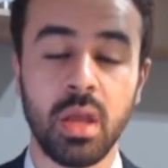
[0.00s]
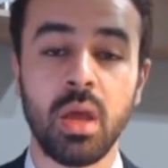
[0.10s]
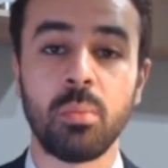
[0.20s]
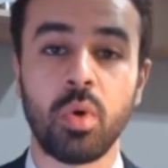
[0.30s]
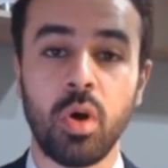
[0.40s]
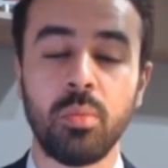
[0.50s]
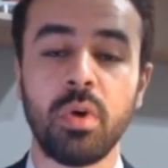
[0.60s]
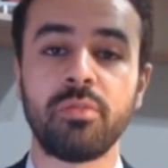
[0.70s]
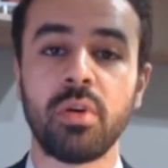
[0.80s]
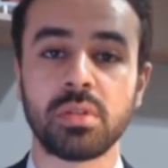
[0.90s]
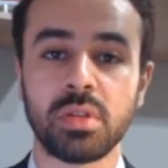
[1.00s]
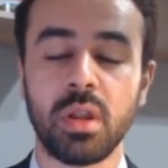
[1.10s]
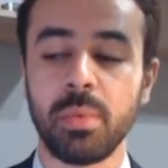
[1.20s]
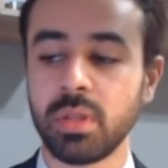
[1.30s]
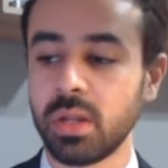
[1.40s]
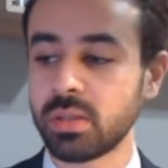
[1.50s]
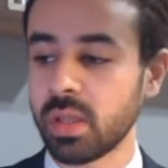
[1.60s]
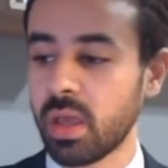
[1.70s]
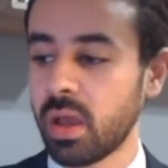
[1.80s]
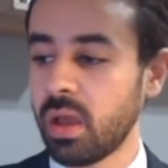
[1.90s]
مقاومه فاصله بين
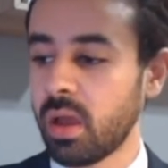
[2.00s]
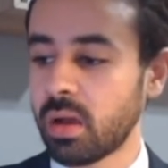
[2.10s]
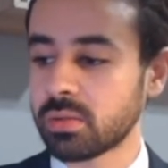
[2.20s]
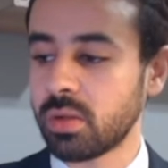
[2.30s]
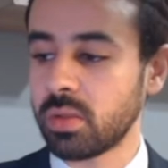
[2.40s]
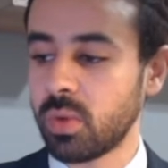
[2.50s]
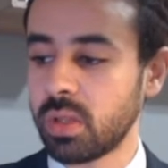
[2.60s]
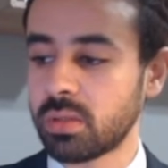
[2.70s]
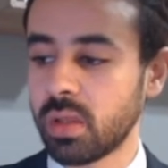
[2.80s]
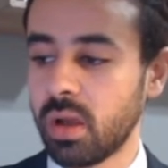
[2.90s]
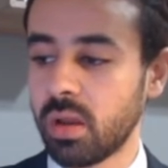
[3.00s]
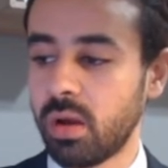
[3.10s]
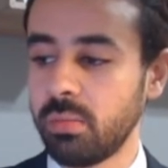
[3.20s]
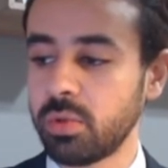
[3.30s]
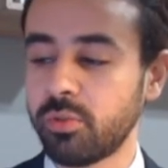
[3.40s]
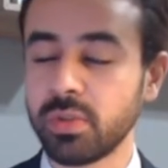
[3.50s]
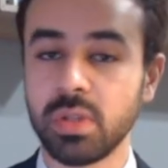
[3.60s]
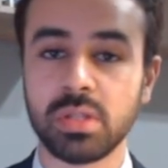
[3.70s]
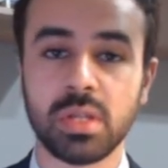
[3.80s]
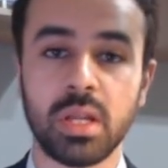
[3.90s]
الاتجاه الصاعد والاتجاه الهابط يفضل
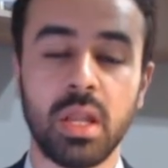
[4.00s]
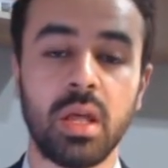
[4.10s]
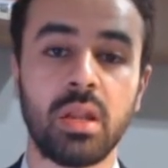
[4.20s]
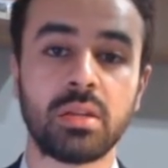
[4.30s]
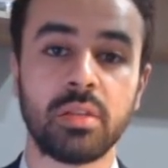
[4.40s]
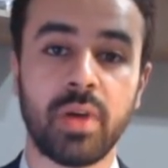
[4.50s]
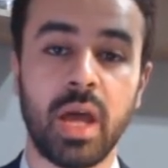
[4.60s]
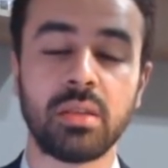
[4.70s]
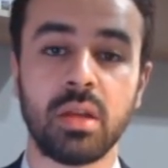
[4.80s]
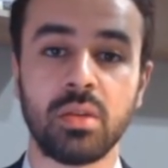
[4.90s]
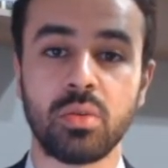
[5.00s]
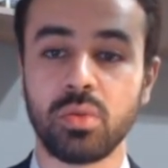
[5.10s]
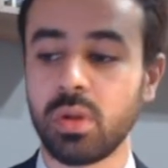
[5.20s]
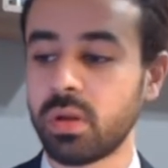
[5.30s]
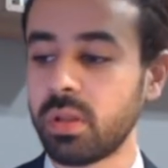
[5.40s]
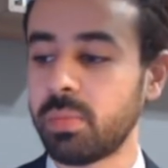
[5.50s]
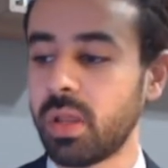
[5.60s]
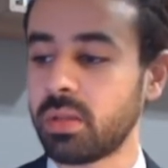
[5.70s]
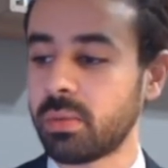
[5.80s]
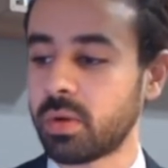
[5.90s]
استغلال ارتفاعات اليورو دولار لبناء
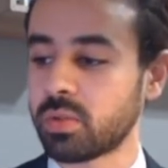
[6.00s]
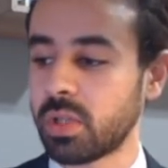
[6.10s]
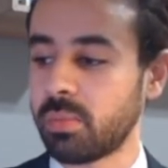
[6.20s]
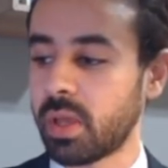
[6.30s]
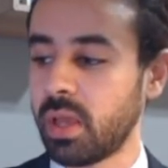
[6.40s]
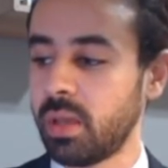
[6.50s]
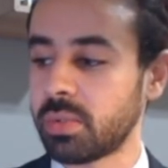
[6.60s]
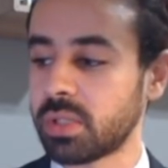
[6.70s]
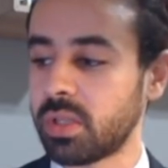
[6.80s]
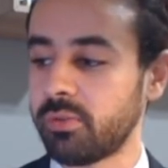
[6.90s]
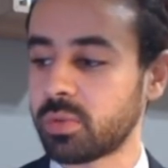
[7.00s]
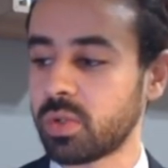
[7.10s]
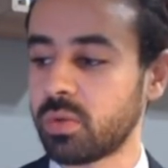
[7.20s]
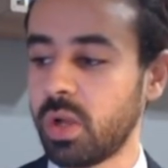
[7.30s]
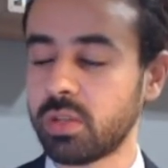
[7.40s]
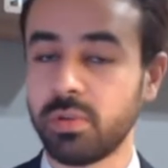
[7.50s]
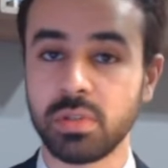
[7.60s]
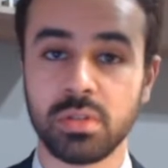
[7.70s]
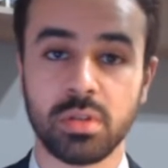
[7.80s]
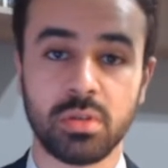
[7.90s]
تمركزات بيعيه باستهداف مستويات
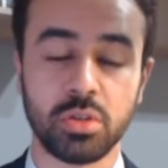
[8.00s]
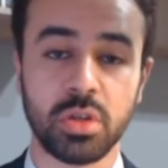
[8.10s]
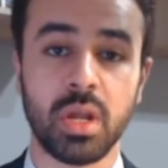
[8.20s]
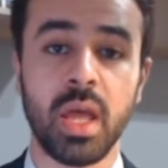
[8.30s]
1.16